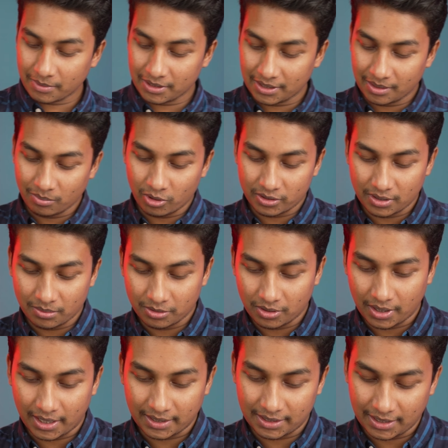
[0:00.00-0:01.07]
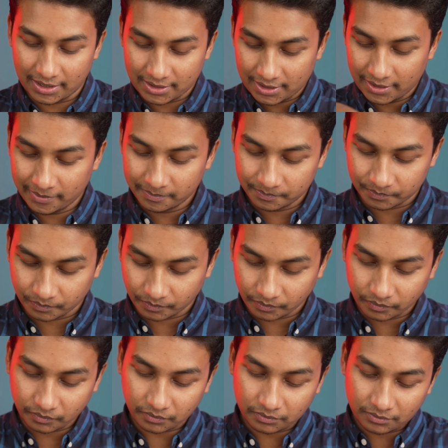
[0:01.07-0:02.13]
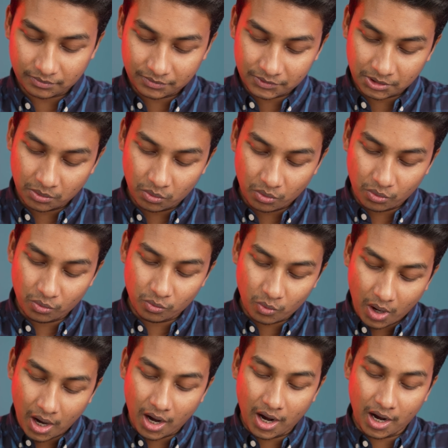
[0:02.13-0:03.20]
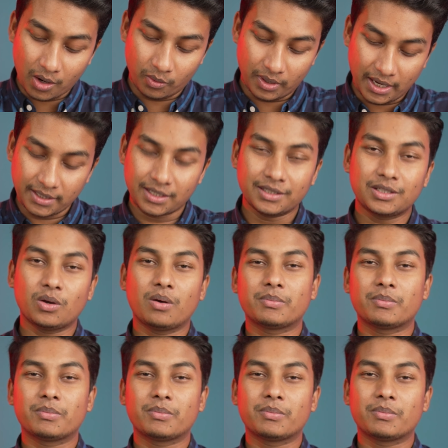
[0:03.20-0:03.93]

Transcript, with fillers: আমরা দেখি বক্সের ভিতরে আর কি আছে ও ওয়াও এইটাতেও